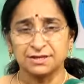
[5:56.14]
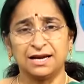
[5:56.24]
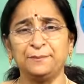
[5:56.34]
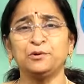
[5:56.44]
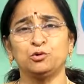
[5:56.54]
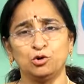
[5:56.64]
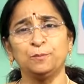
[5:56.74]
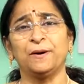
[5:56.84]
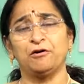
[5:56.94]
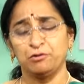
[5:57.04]
తలపునుకులు
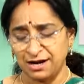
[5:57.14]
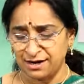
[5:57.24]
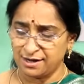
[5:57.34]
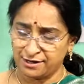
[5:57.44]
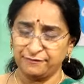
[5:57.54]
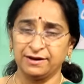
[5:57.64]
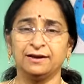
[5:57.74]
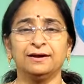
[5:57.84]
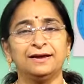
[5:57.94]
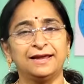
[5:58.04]
పావురాలు లాంటివి
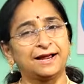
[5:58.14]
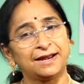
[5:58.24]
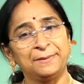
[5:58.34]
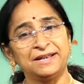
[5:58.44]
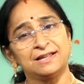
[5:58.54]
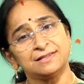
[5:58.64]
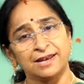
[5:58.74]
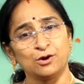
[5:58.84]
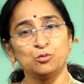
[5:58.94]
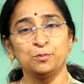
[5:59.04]
ఎక్కడ పెట్టినా
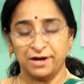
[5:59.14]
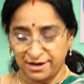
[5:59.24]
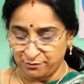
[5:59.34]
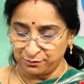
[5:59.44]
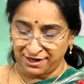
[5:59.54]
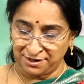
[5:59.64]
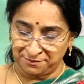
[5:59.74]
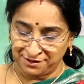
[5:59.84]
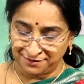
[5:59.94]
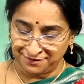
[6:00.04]
సరే గుంపుగానే
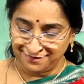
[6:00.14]
ఉంటాయన్నమాట